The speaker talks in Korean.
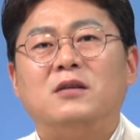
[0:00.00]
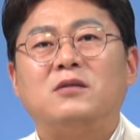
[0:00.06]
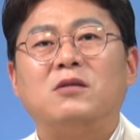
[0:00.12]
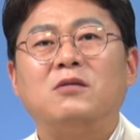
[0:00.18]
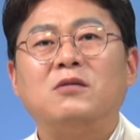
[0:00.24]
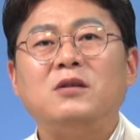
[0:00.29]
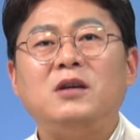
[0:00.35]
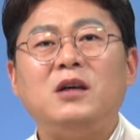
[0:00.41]

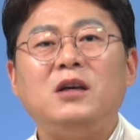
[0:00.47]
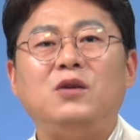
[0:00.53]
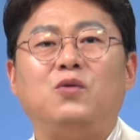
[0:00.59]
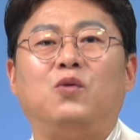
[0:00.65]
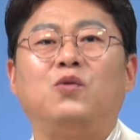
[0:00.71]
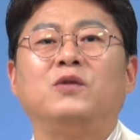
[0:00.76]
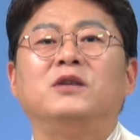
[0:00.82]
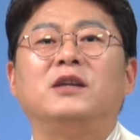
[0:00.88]
전기
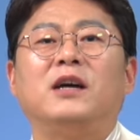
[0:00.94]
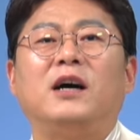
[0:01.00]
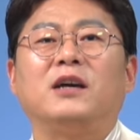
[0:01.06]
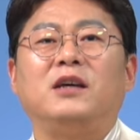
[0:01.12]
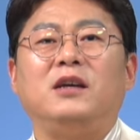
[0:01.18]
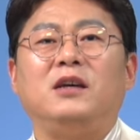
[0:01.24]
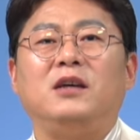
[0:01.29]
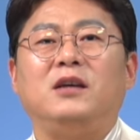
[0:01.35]

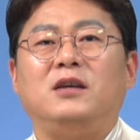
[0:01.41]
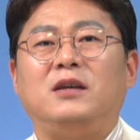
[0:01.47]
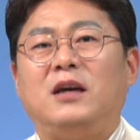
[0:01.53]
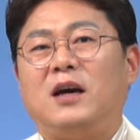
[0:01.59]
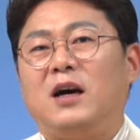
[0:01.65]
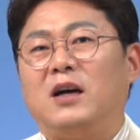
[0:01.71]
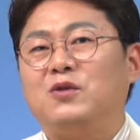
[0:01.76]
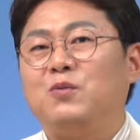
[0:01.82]
용량이
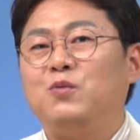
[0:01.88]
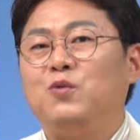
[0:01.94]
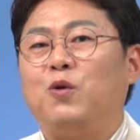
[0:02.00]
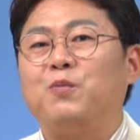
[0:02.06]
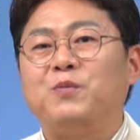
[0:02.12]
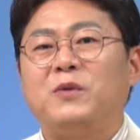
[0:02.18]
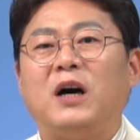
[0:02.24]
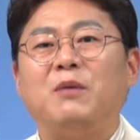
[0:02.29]
얘가 좀
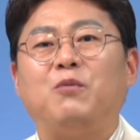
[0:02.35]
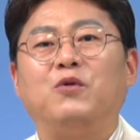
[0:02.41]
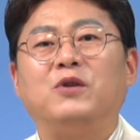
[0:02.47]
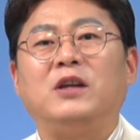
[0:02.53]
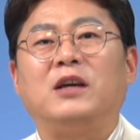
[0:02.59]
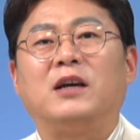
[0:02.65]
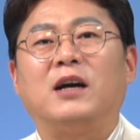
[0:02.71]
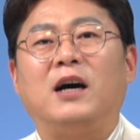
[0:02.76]
높다
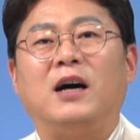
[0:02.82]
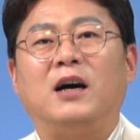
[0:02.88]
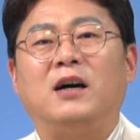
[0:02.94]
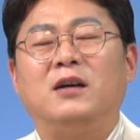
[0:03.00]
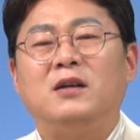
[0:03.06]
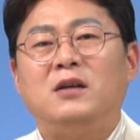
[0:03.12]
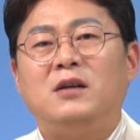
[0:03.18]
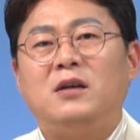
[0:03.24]

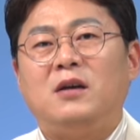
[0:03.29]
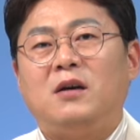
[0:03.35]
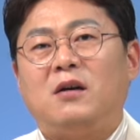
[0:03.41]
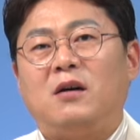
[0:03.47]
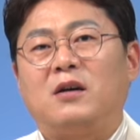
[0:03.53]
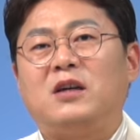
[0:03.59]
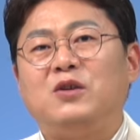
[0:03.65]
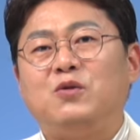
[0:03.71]
보니까
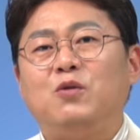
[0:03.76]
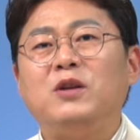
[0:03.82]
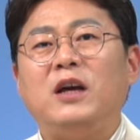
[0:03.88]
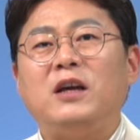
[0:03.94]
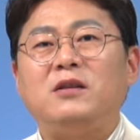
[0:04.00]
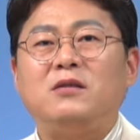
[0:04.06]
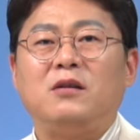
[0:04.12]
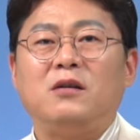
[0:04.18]
어,
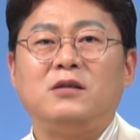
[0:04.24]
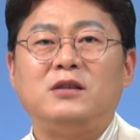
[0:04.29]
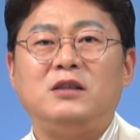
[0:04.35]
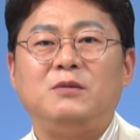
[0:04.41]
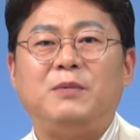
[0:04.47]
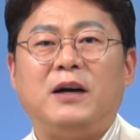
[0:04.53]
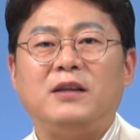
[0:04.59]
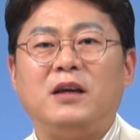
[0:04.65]
기존에 있던
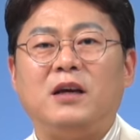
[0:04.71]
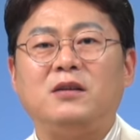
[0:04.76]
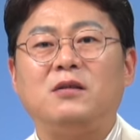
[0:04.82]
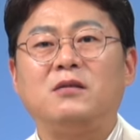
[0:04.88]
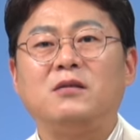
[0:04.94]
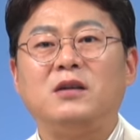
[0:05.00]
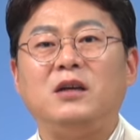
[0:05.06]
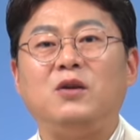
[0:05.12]
집안의
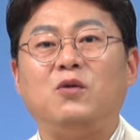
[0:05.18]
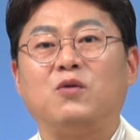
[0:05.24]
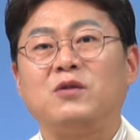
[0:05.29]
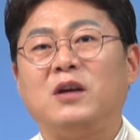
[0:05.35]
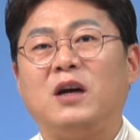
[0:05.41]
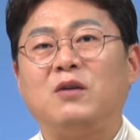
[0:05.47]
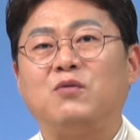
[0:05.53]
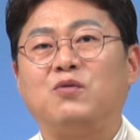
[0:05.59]
전기
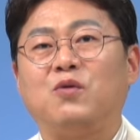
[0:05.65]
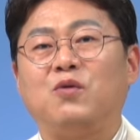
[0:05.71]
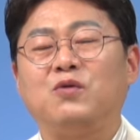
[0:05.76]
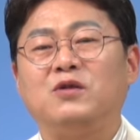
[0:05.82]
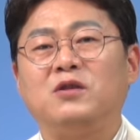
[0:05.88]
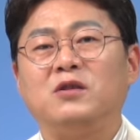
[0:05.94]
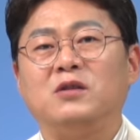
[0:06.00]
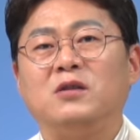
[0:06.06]

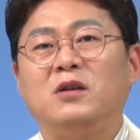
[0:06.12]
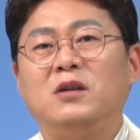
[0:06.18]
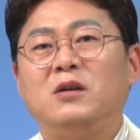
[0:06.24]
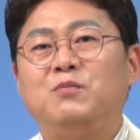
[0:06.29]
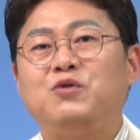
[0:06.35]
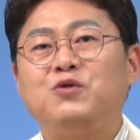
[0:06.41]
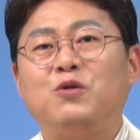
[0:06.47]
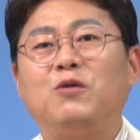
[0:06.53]
용량으로는
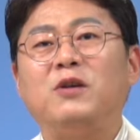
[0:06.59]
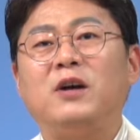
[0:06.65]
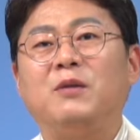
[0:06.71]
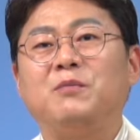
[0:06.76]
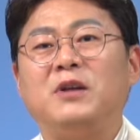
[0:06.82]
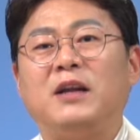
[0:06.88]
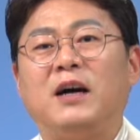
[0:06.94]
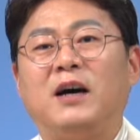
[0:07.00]

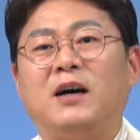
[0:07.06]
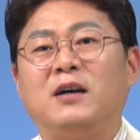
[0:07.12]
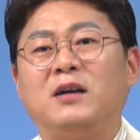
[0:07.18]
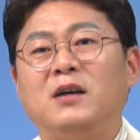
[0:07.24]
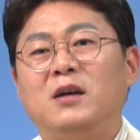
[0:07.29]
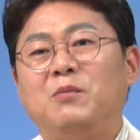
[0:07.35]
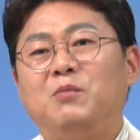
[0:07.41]
부족합니다.